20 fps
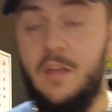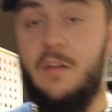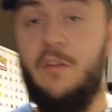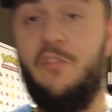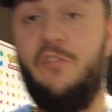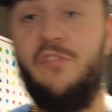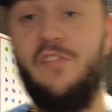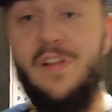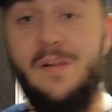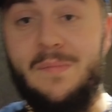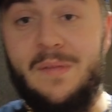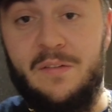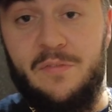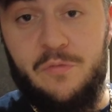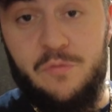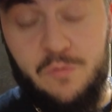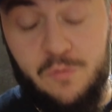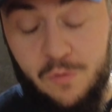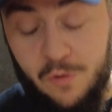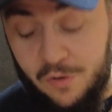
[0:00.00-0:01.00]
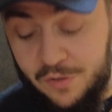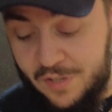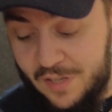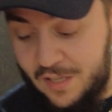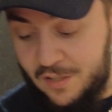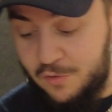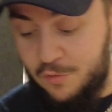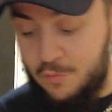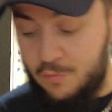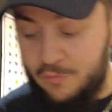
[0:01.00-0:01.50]
Filmez-vous en
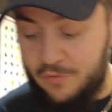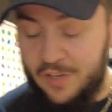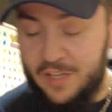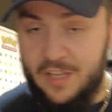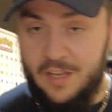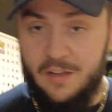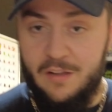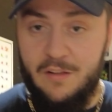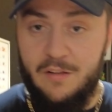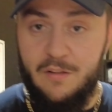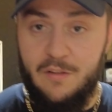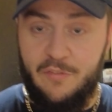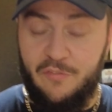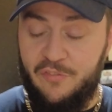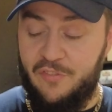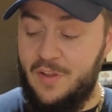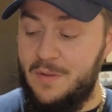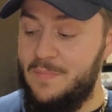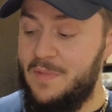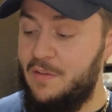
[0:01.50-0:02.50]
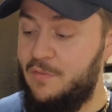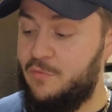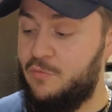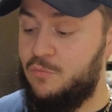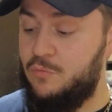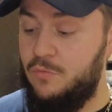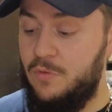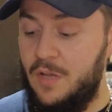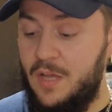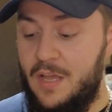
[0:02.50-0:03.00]
train de l'ouvrir,
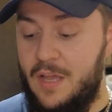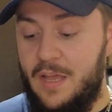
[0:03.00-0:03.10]
filmez-vous,